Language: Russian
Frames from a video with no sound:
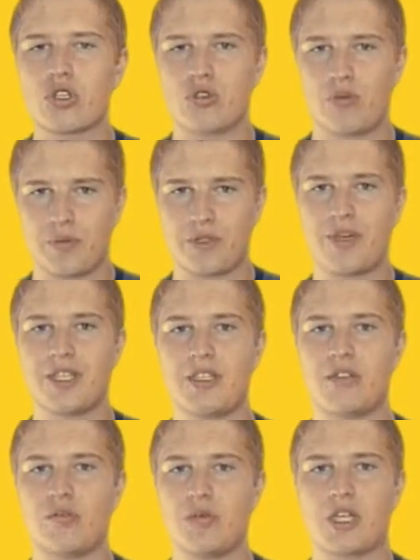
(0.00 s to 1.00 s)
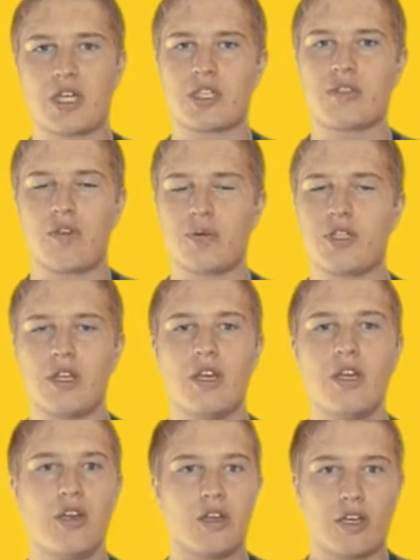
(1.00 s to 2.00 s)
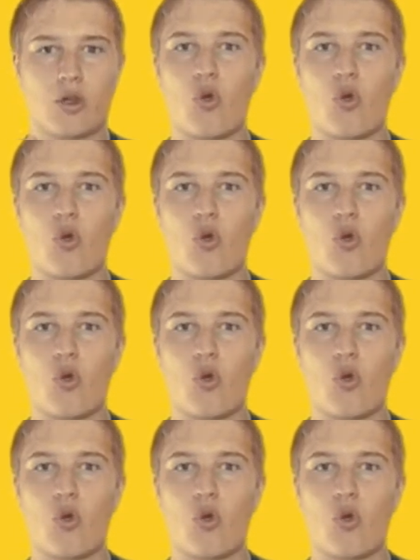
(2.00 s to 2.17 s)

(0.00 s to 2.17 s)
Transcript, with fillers: что посмотрите, ну мне кажется, вообще э,